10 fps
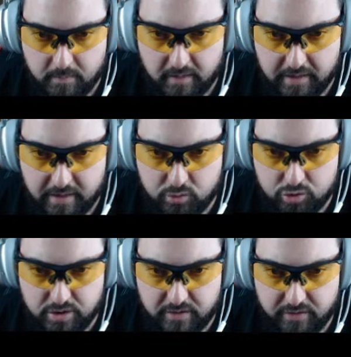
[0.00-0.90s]

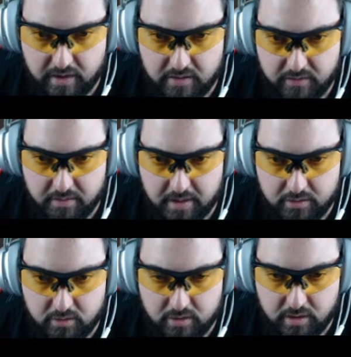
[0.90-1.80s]
recursos y,
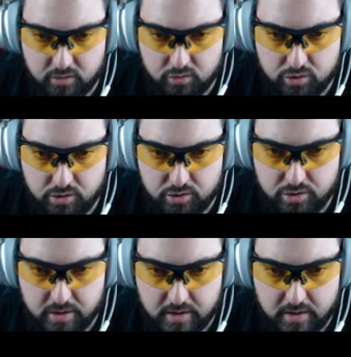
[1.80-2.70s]
fabricación de
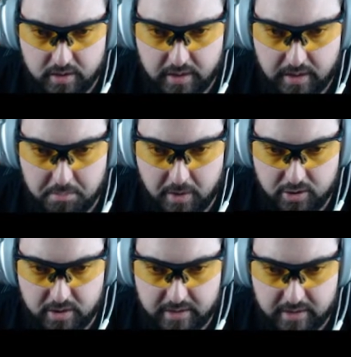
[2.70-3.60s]
recursos.
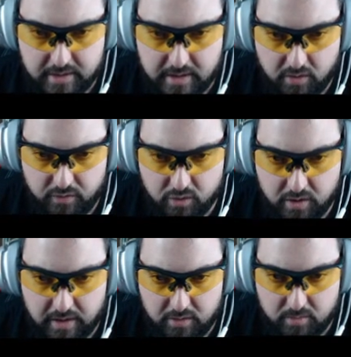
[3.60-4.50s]
Mayán, hierro
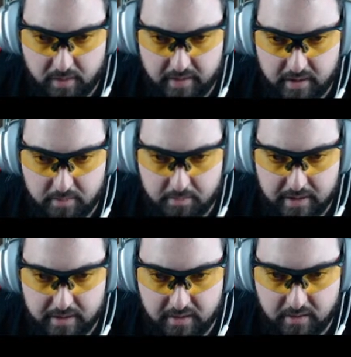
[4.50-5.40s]
forjado, madera
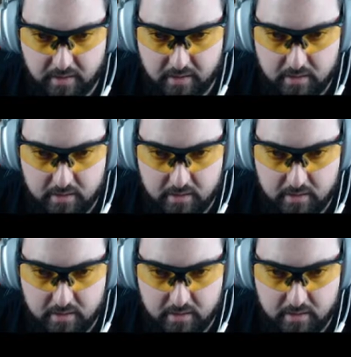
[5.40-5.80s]
barnizada.